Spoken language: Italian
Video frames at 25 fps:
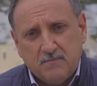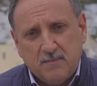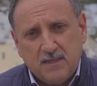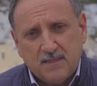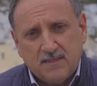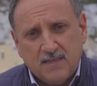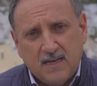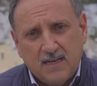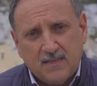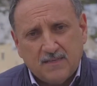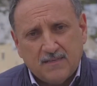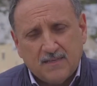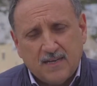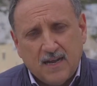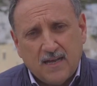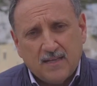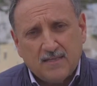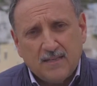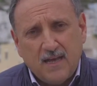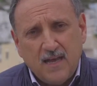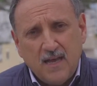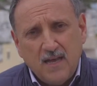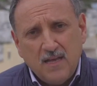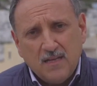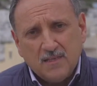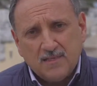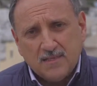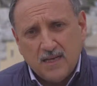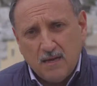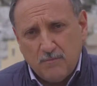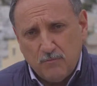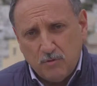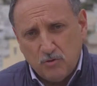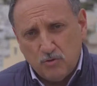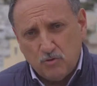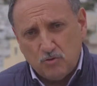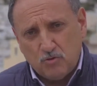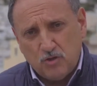in mezzo alla strada,
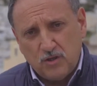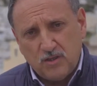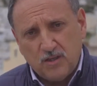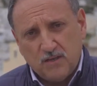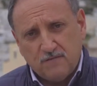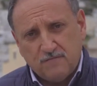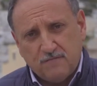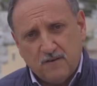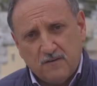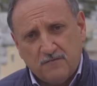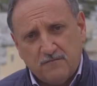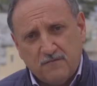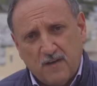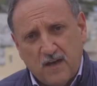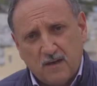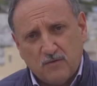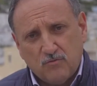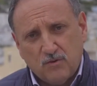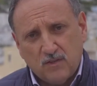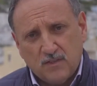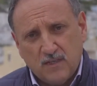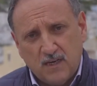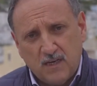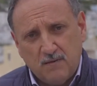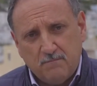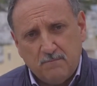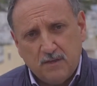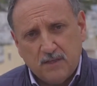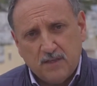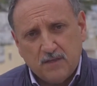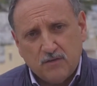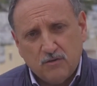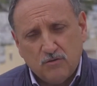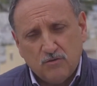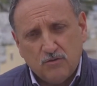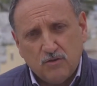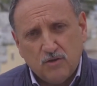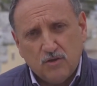siamo riusciti a far fare una delibera di
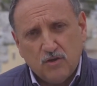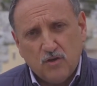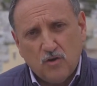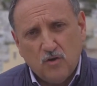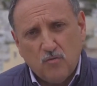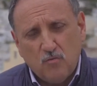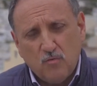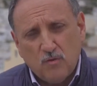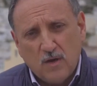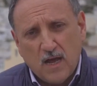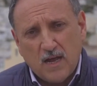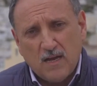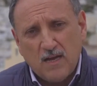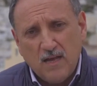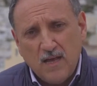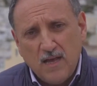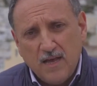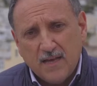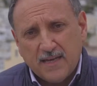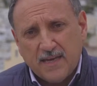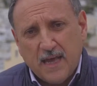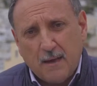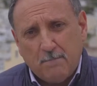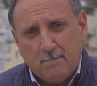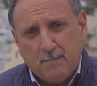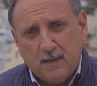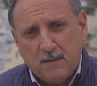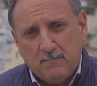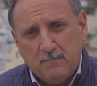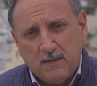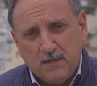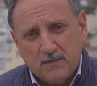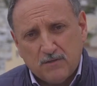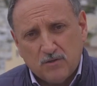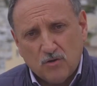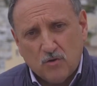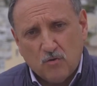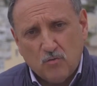Consiglio Comunale che ha
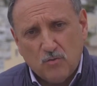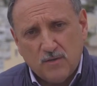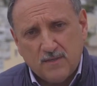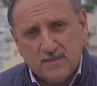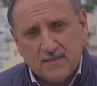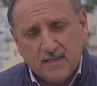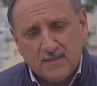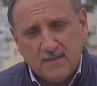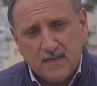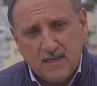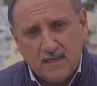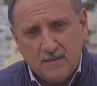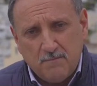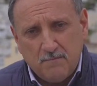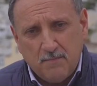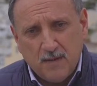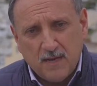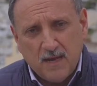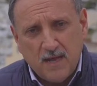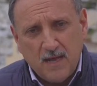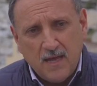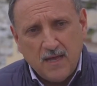permesso con questa delibera